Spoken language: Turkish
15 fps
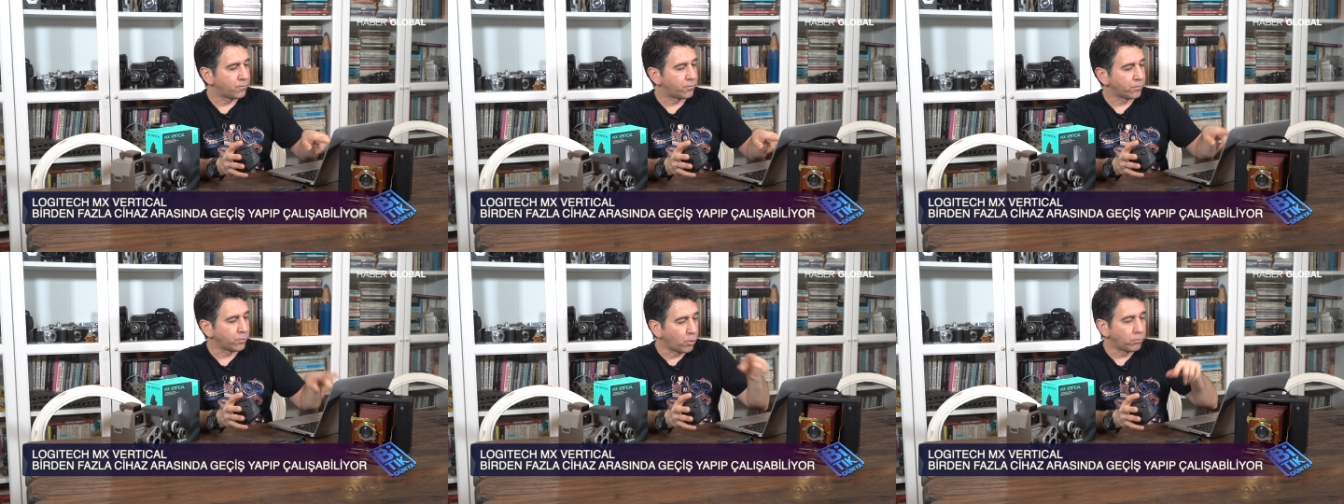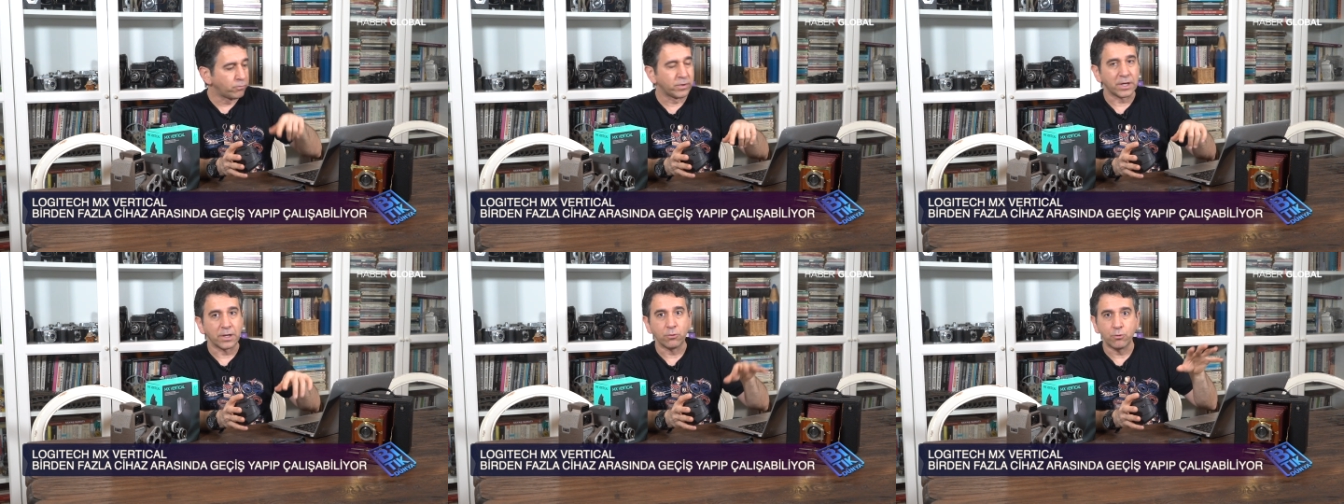
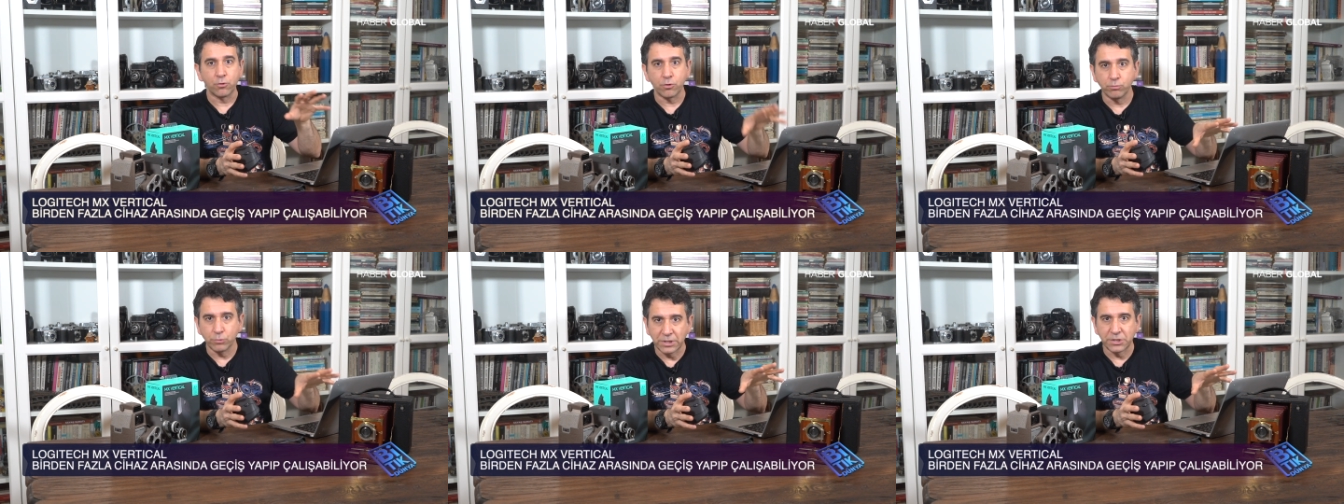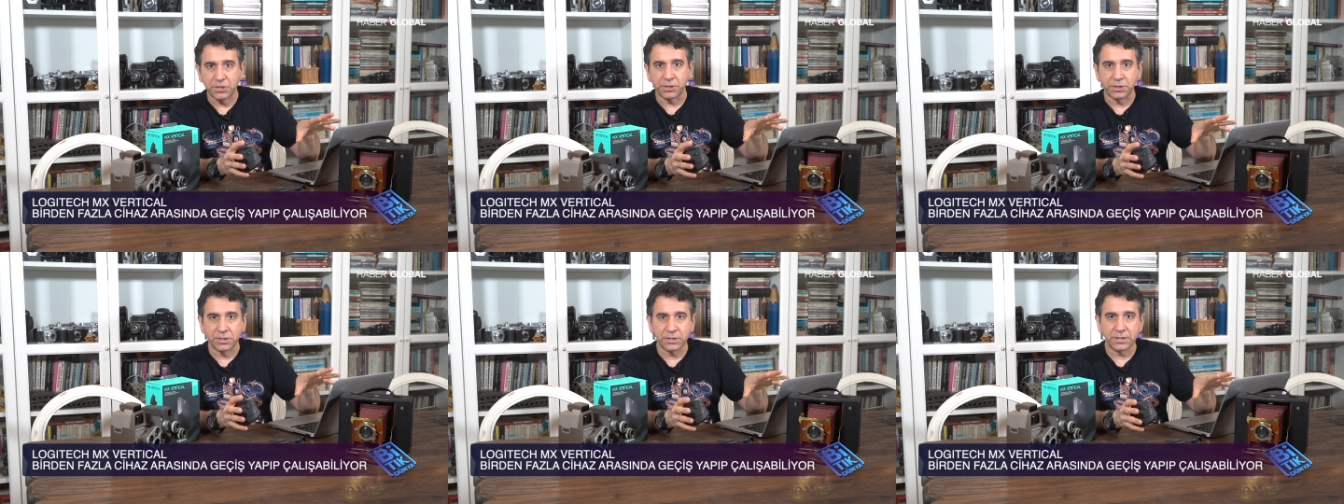Flow'la uyumlu da
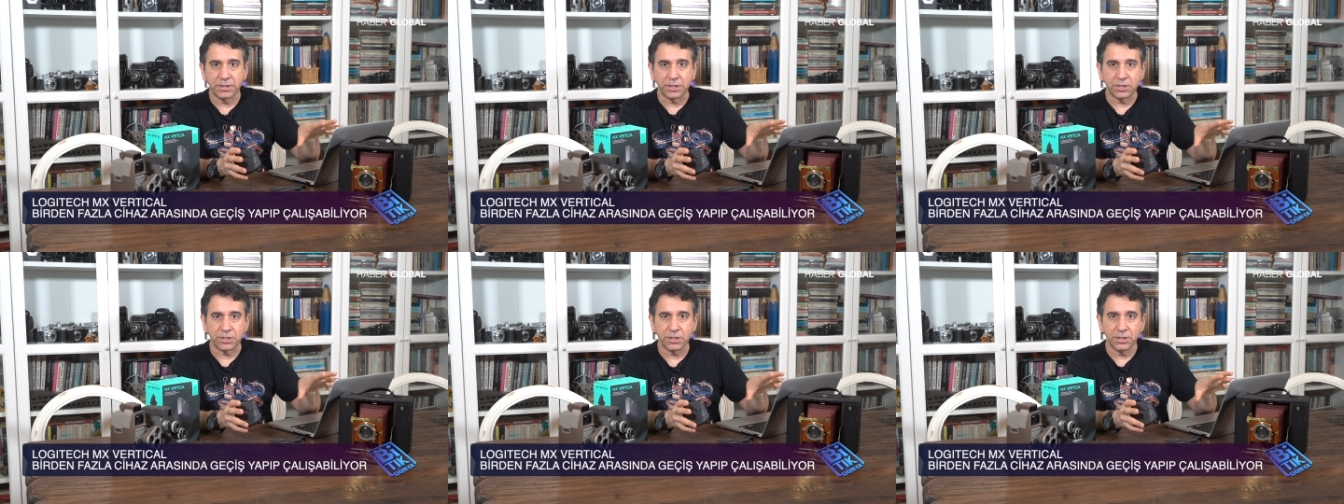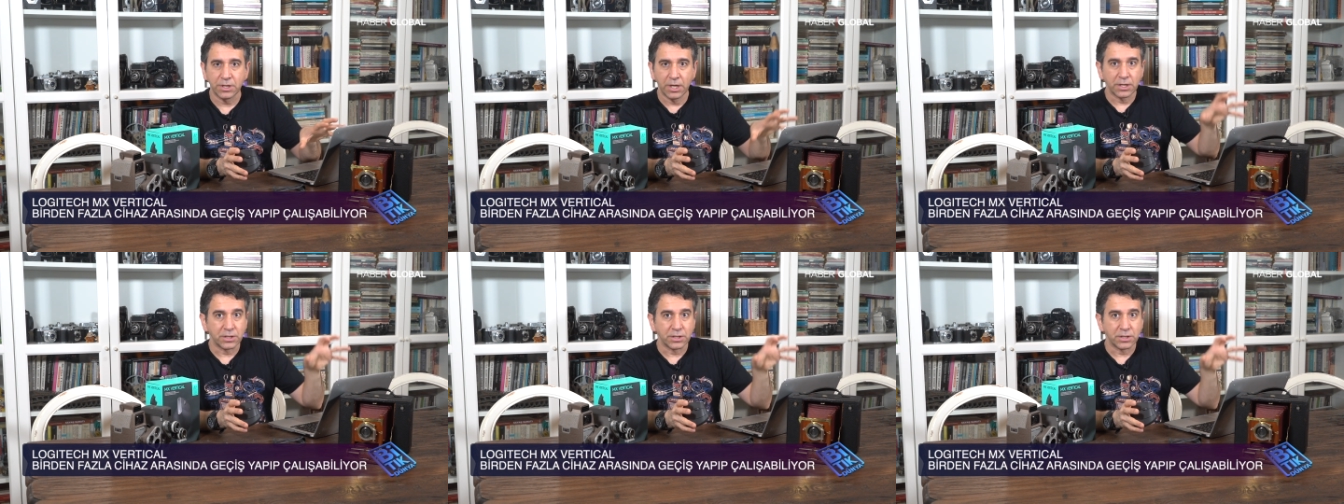çalıştığı için